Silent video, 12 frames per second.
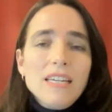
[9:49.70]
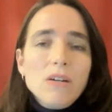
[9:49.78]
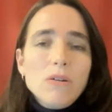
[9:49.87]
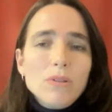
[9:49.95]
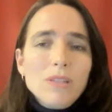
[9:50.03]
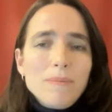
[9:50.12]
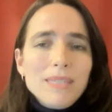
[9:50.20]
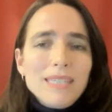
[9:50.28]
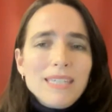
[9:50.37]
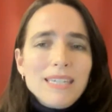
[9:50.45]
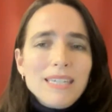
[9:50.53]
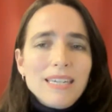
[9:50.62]
y
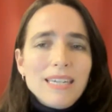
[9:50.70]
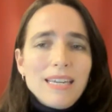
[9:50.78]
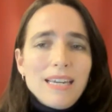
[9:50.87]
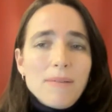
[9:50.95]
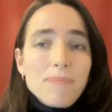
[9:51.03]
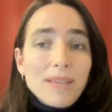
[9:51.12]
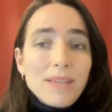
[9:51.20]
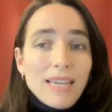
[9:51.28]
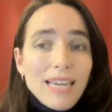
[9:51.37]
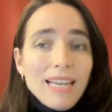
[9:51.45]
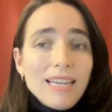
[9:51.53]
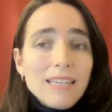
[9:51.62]
justamente eh,
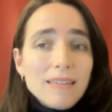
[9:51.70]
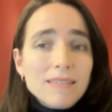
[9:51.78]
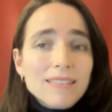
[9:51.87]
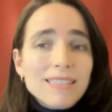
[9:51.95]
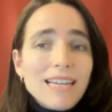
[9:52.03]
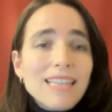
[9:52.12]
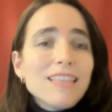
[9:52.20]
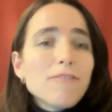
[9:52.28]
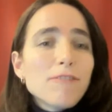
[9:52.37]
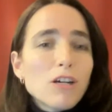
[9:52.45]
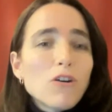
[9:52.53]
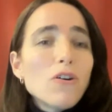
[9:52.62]
él
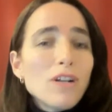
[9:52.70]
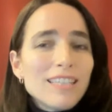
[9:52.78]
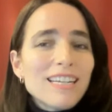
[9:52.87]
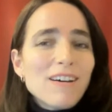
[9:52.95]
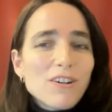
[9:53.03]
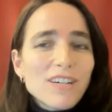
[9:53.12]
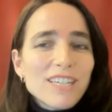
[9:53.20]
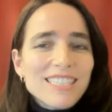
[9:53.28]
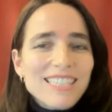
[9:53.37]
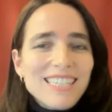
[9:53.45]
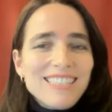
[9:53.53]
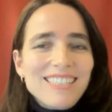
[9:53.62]
santificó el trabajo que
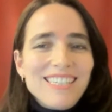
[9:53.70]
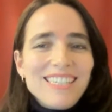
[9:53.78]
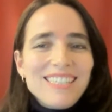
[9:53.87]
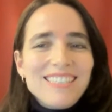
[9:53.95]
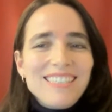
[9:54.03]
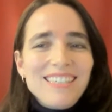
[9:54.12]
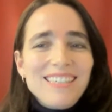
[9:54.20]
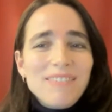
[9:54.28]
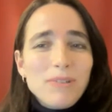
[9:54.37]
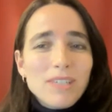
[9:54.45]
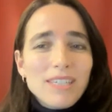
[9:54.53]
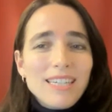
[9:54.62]
se hacía
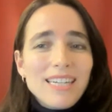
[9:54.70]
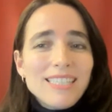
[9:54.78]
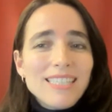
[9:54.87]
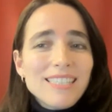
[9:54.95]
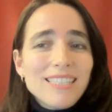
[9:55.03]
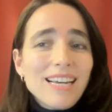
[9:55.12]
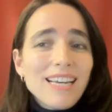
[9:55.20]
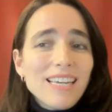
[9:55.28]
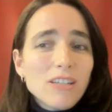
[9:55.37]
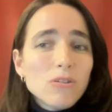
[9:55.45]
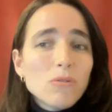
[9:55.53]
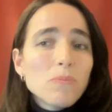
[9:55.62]
allí, porque gracias a
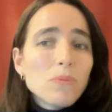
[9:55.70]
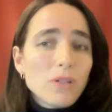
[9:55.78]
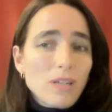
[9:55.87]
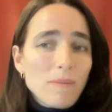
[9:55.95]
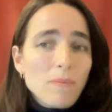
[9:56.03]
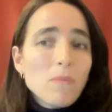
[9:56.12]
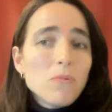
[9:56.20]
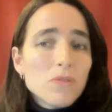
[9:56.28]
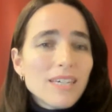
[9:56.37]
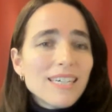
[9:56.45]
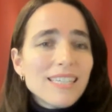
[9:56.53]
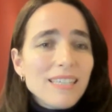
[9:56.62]
esto, por ejemplo,
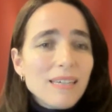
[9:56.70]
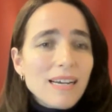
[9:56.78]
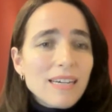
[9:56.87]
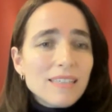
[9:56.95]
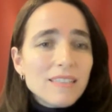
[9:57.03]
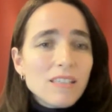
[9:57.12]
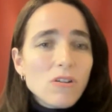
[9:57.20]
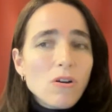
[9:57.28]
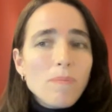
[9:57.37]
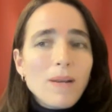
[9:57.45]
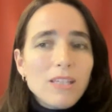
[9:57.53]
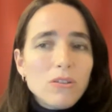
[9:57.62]
mucha gente
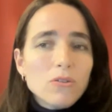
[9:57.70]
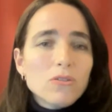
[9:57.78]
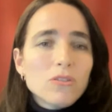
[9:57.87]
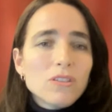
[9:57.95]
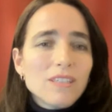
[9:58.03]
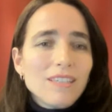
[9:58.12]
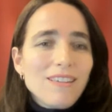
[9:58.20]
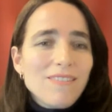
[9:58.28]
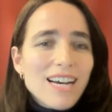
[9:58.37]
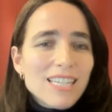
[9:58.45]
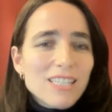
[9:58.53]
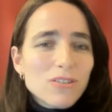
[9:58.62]
accedió a platos y
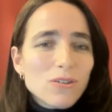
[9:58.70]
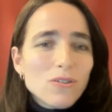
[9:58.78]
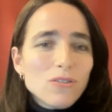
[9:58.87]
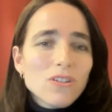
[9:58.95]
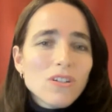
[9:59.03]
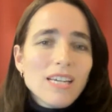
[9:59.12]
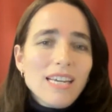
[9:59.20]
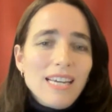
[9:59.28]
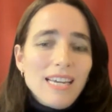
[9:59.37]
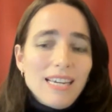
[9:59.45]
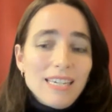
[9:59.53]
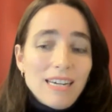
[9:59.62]
vasos
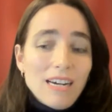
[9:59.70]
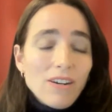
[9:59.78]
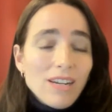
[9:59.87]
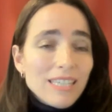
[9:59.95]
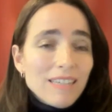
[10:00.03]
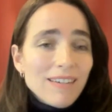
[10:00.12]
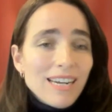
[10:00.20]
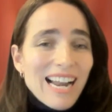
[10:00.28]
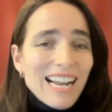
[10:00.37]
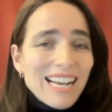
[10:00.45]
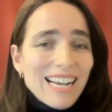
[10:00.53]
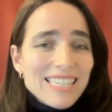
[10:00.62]
que ahora estaban
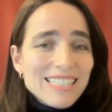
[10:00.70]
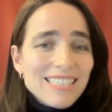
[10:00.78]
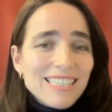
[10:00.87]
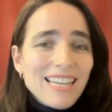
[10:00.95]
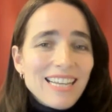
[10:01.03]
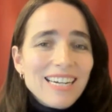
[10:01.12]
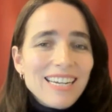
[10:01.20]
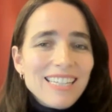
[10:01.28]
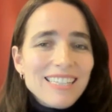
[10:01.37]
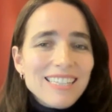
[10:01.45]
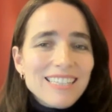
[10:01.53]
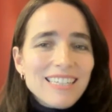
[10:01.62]
al alcance de la
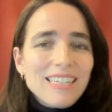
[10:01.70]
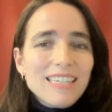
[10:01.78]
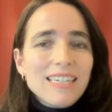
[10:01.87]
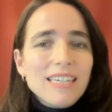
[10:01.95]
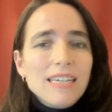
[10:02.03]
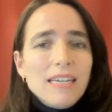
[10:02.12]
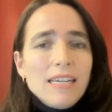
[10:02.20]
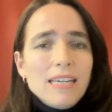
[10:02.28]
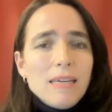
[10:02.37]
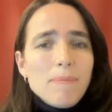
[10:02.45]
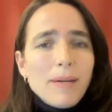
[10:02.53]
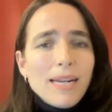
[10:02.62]
gente. Y